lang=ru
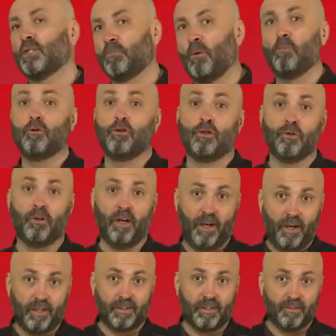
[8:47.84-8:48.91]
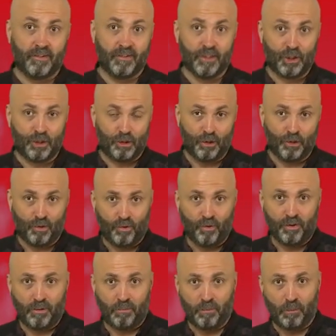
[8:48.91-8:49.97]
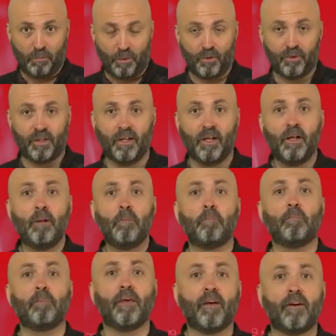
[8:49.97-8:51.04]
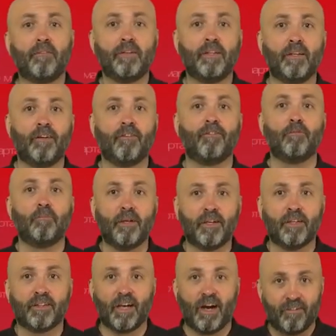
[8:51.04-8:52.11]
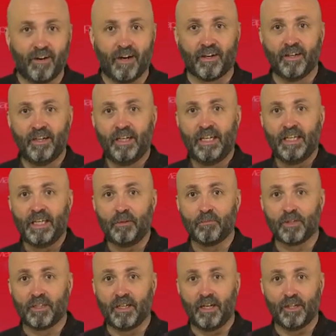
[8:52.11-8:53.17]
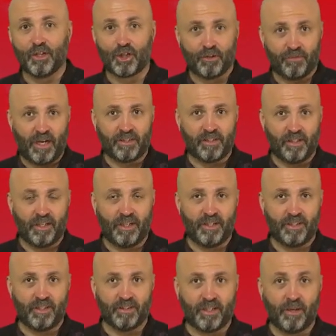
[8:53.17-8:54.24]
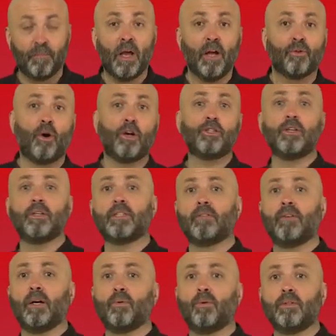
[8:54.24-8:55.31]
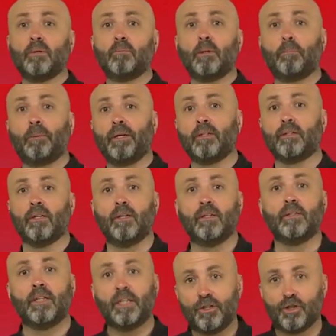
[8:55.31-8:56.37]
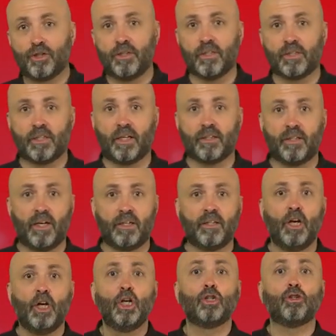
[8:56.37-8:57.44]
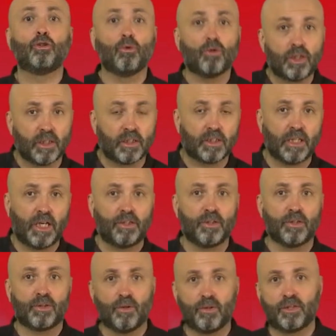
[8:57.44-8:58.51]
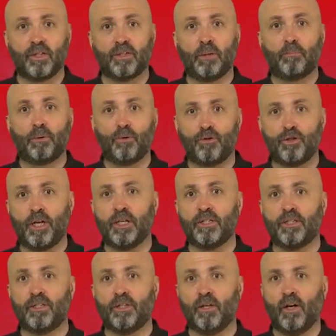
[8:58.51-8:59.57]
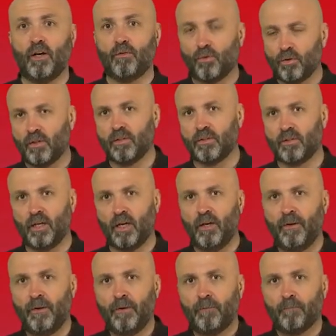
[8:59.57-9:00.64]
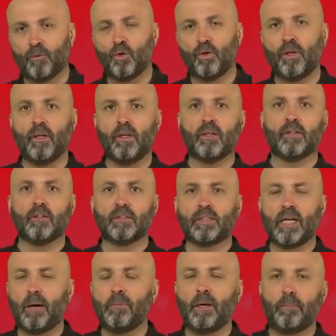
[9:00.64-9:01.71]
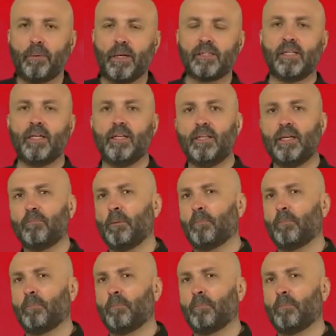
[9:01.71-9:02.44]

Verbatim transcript: с помощью этого штрих-кода был продан первый в мире товар. Им стала жевательная резинка. Ну а через два года был принят нынешний стандарт, тоже, кстати, созданный при участии Вудленда. Ну и самое последнее,